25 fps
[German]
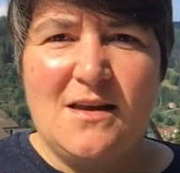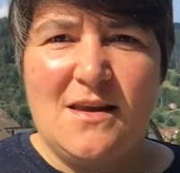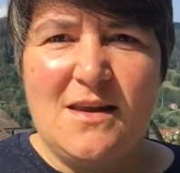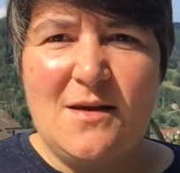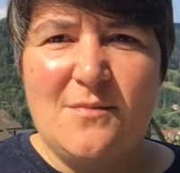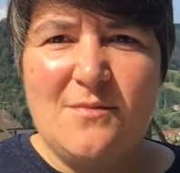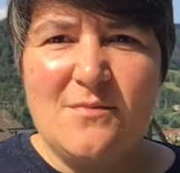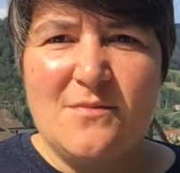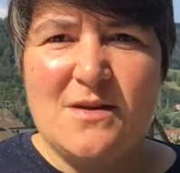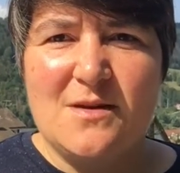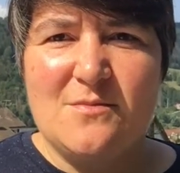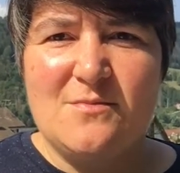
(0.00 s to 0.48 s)

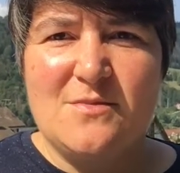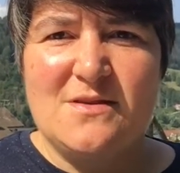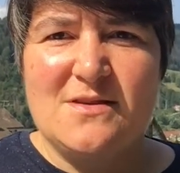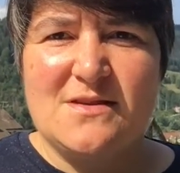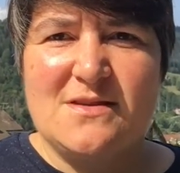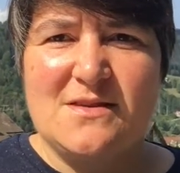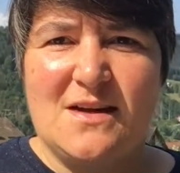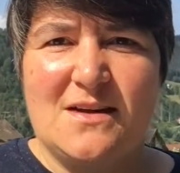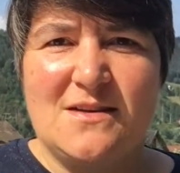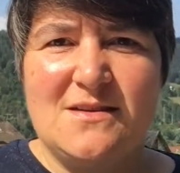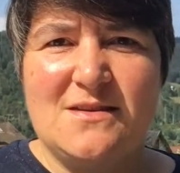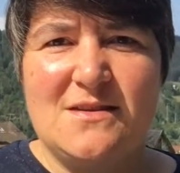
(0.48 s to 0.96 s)
Neben den
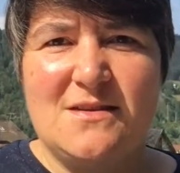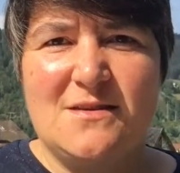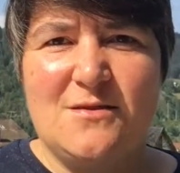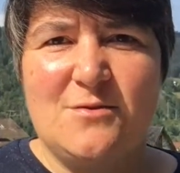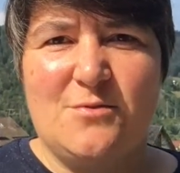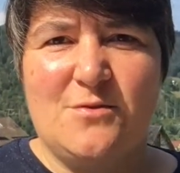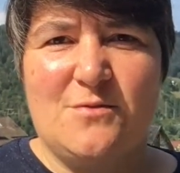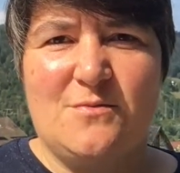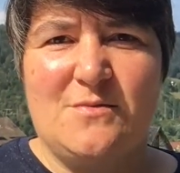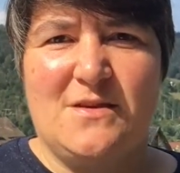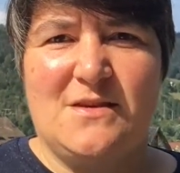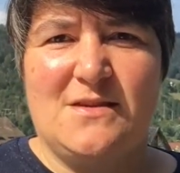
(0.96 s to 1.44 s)

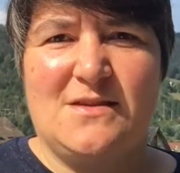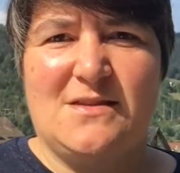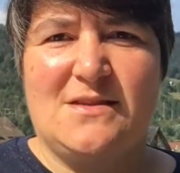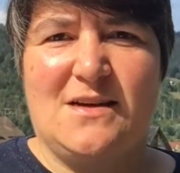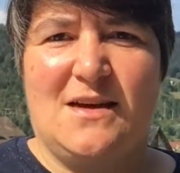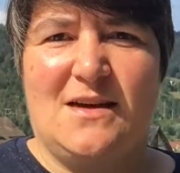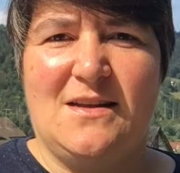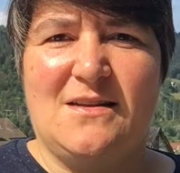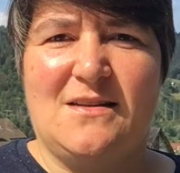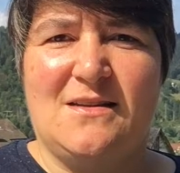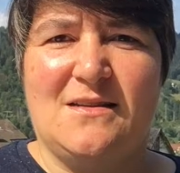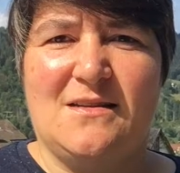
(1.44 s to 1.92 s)
Ministrantinnen und
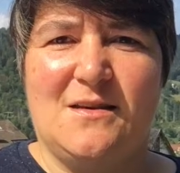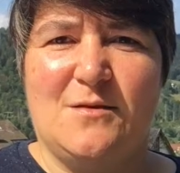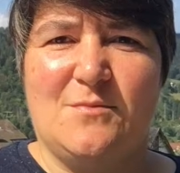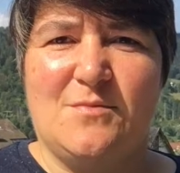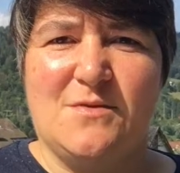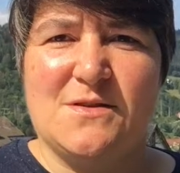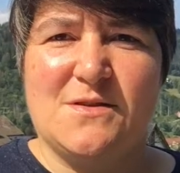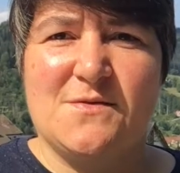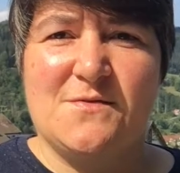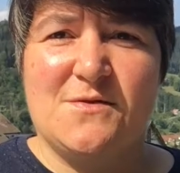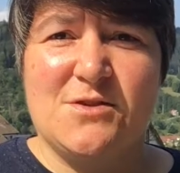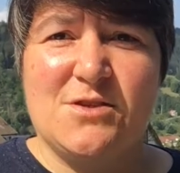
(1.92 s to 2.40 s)
Ministranten
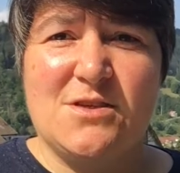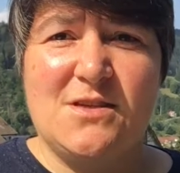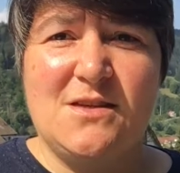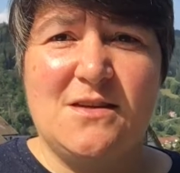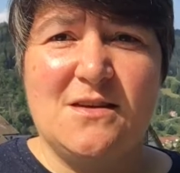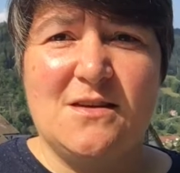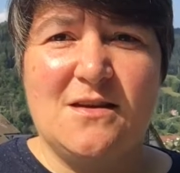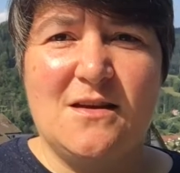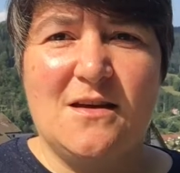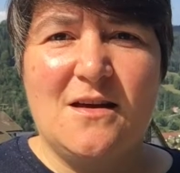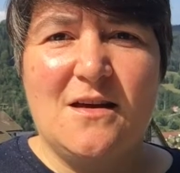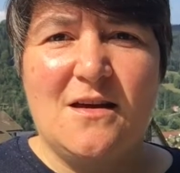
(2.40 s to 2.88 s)
gibt es
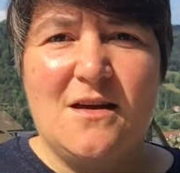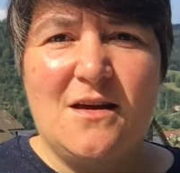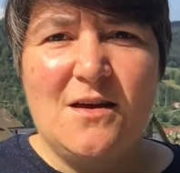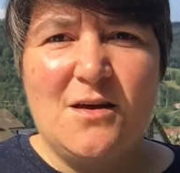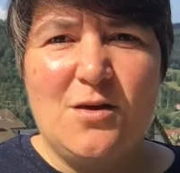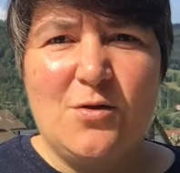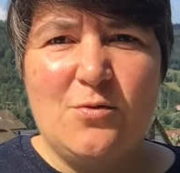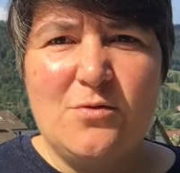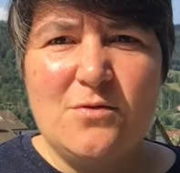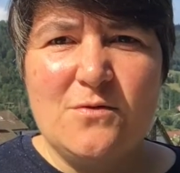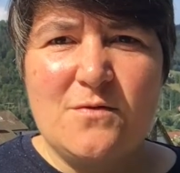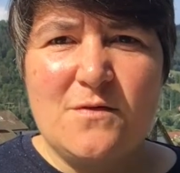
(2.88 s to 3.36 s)
verschiedene
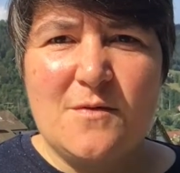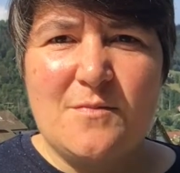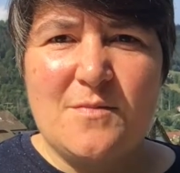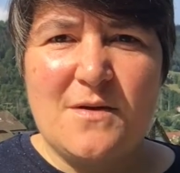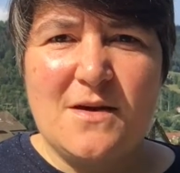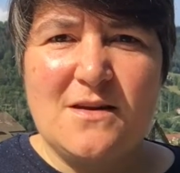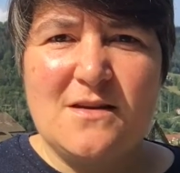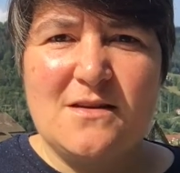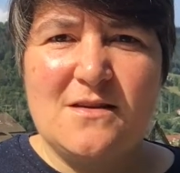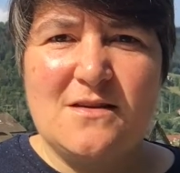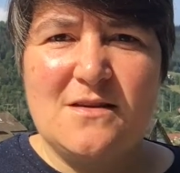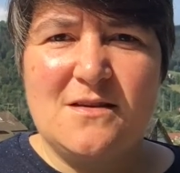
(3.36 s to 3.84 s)

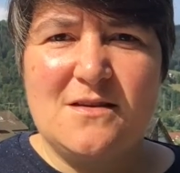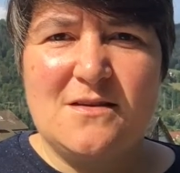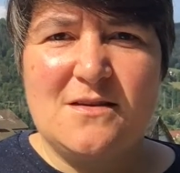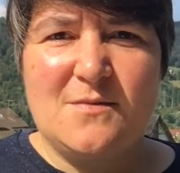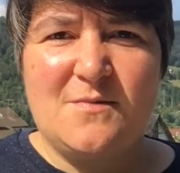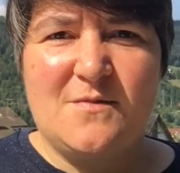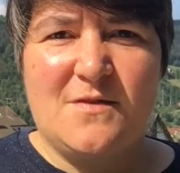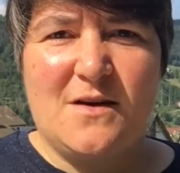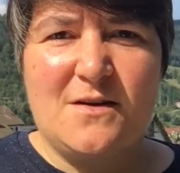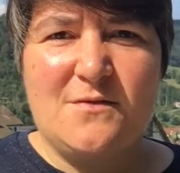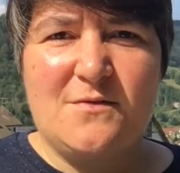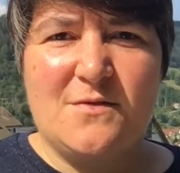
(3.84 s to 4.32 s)
Jugendverbände,
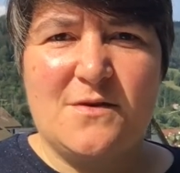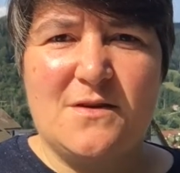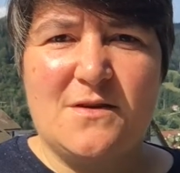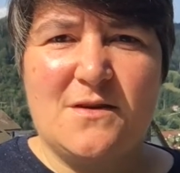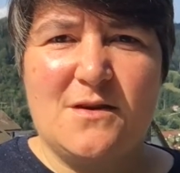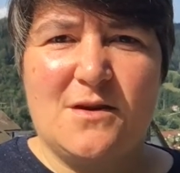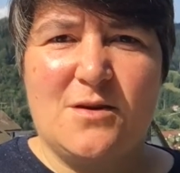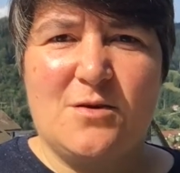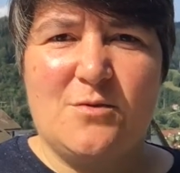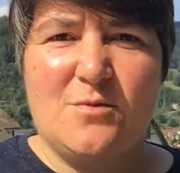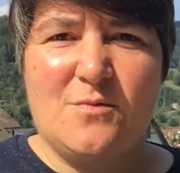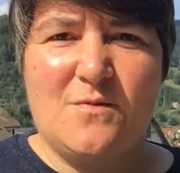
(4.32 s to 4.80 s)
die
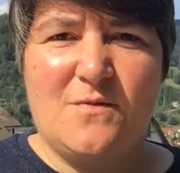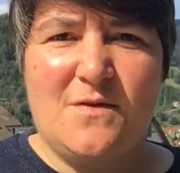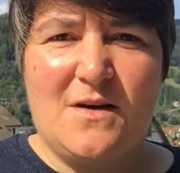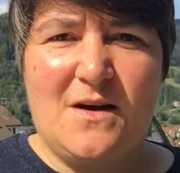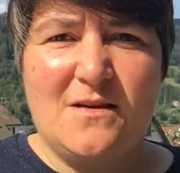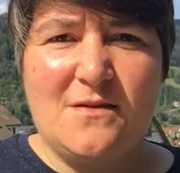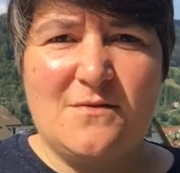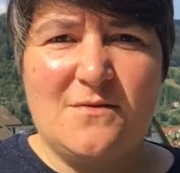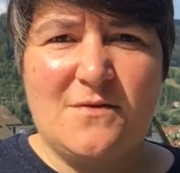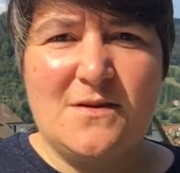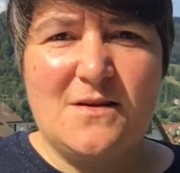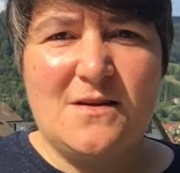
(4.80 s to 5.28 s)
Pfadfinderinnen und
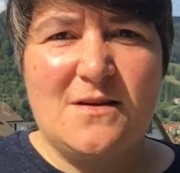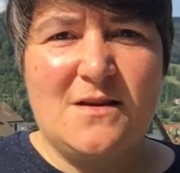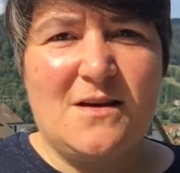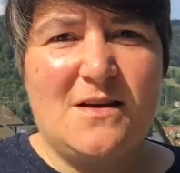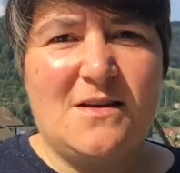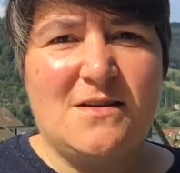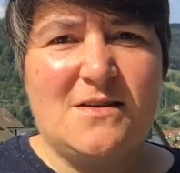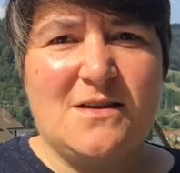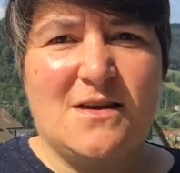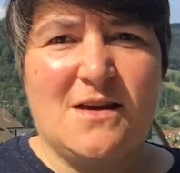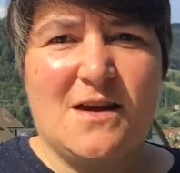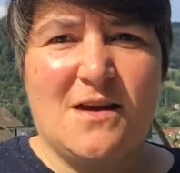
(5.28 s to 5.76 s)

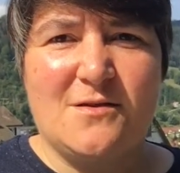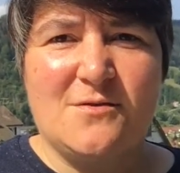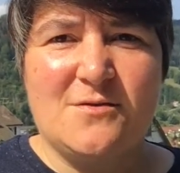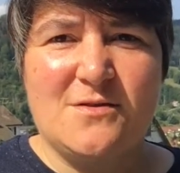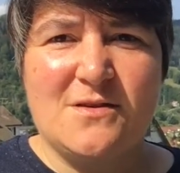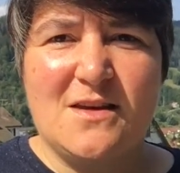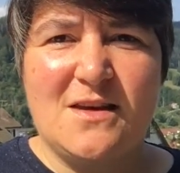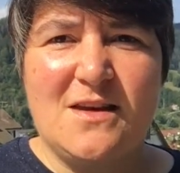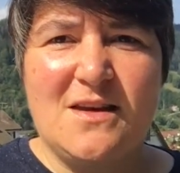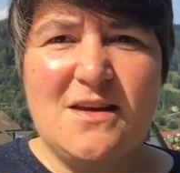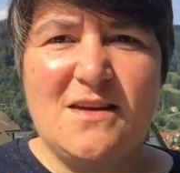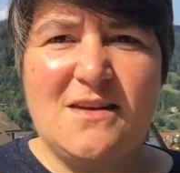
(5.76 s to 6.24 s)
Pfadfinder, die
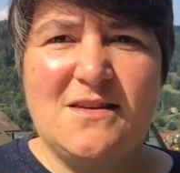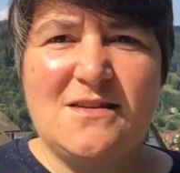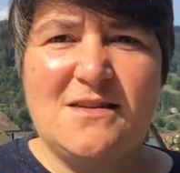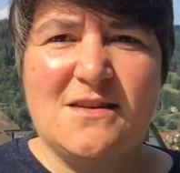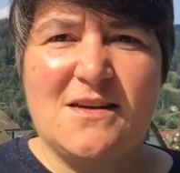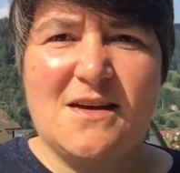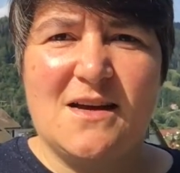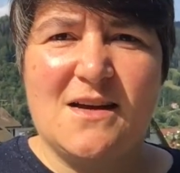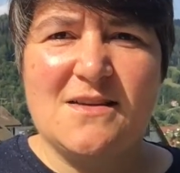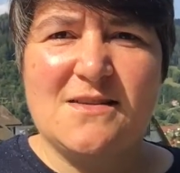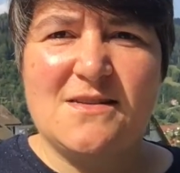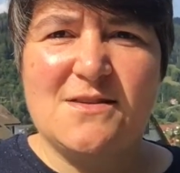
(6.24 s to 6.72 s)
KJG,
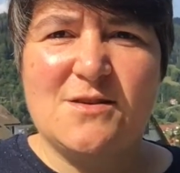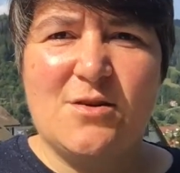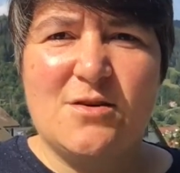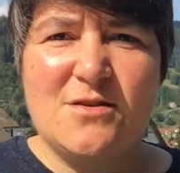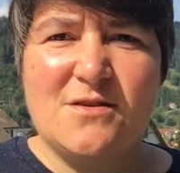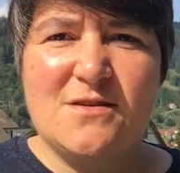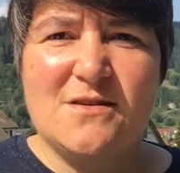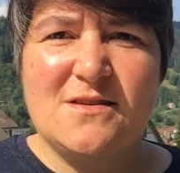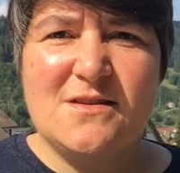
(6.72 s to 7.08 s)
die KSJ,